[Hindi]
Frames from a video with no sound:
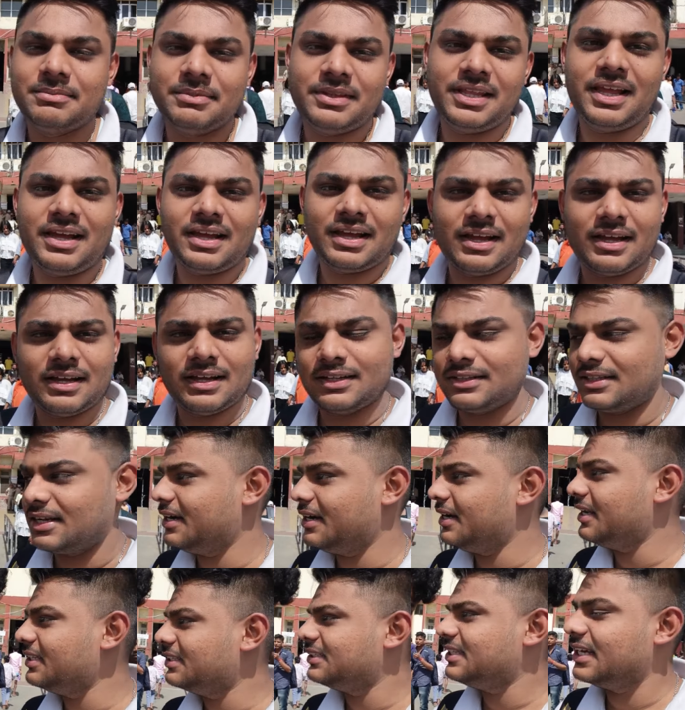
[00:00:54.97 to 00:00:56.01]
समथिंग
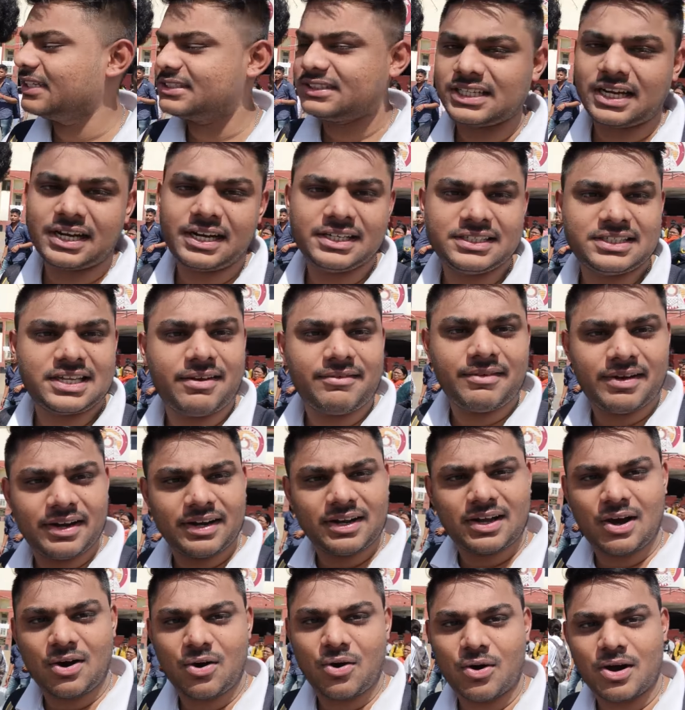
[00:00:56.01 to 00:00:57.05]
36
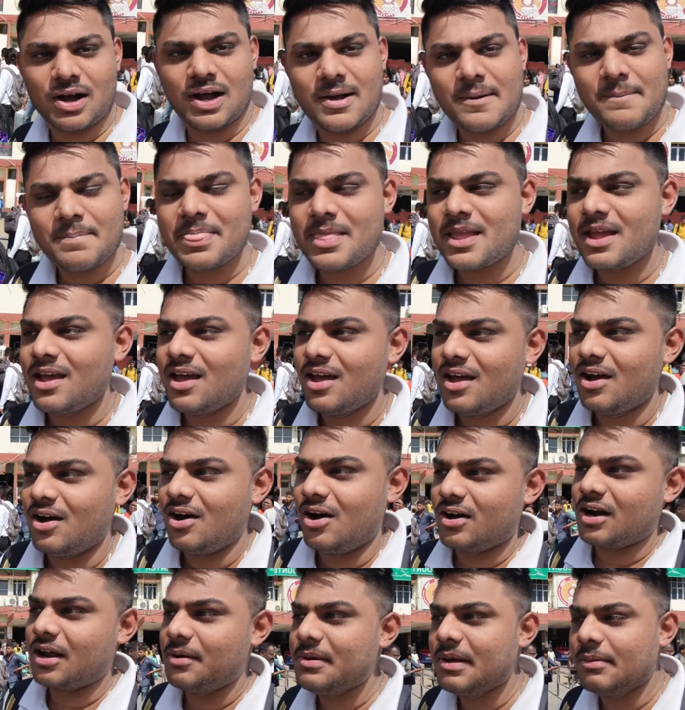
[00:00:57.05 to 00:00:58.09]
37 का होगा
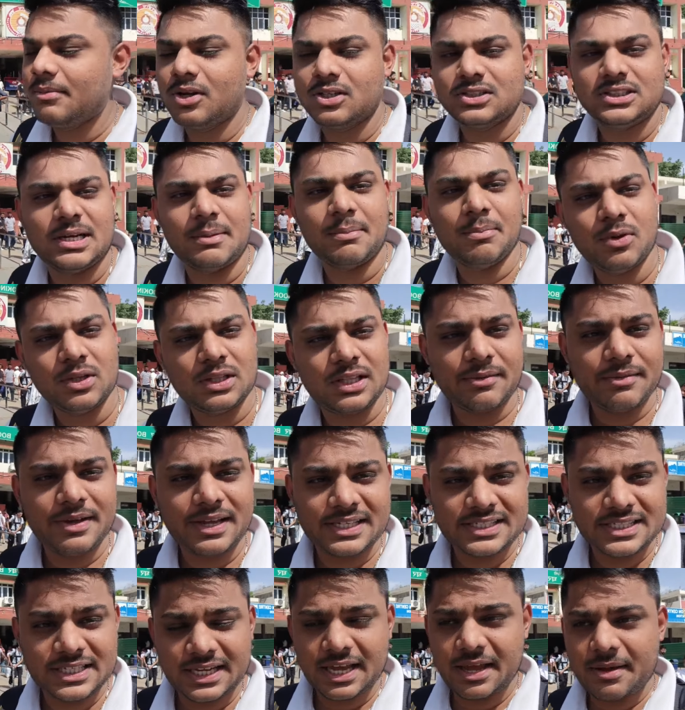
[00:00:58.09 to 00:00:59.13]
और अभी हम लोग जम्मू
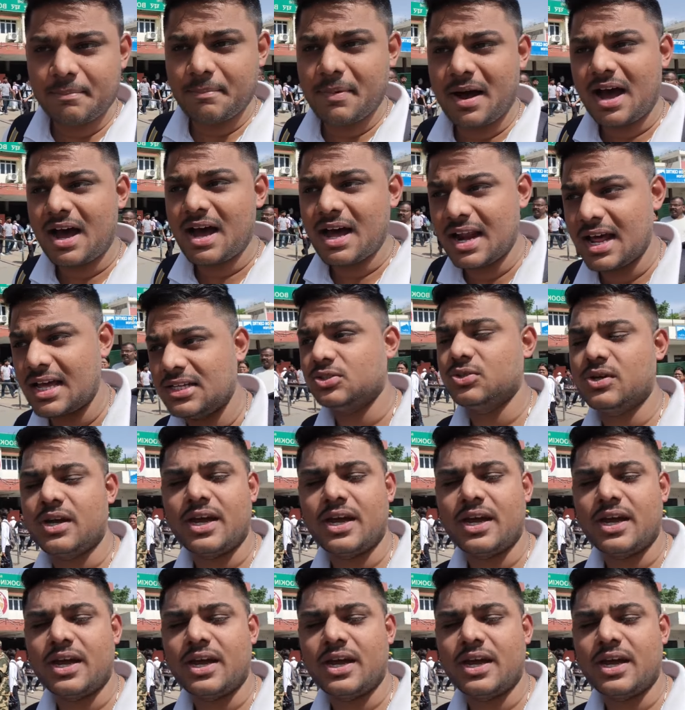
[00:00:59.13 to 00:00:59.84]
तवी के बाहर आ